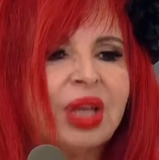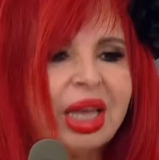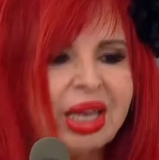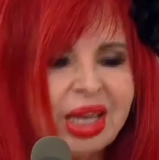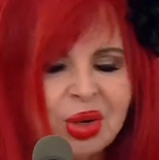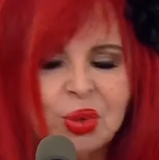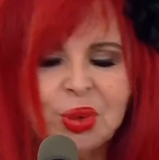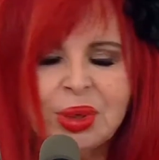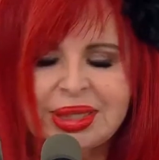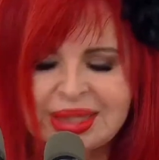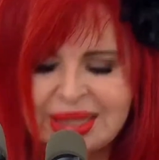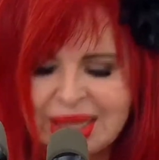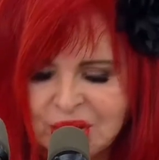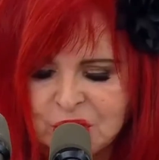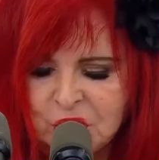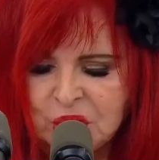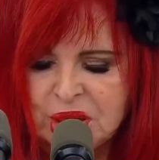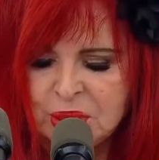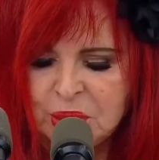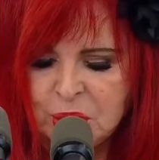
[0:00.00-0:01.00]
a héroes
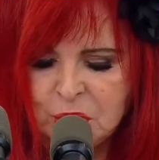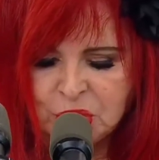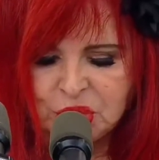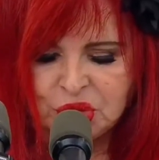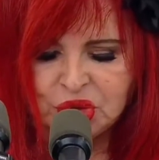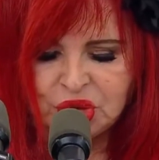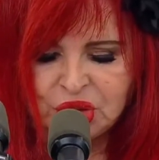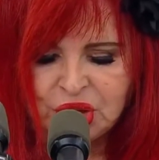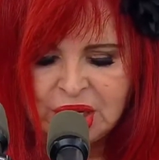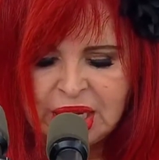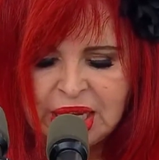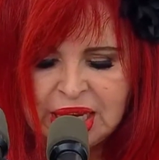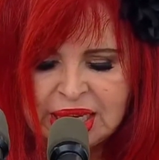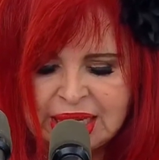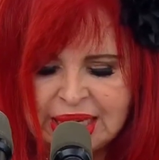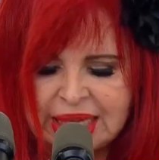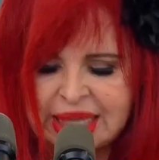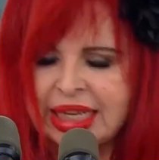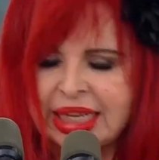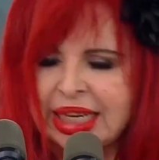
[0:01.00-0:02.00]
anónimos
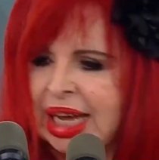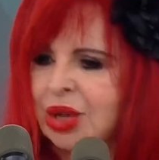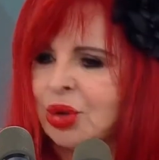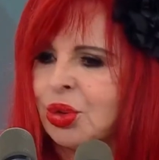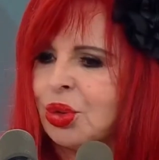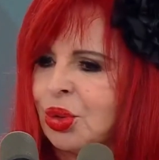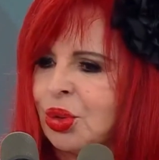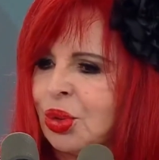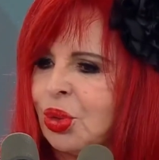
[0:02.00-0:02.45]
que regaron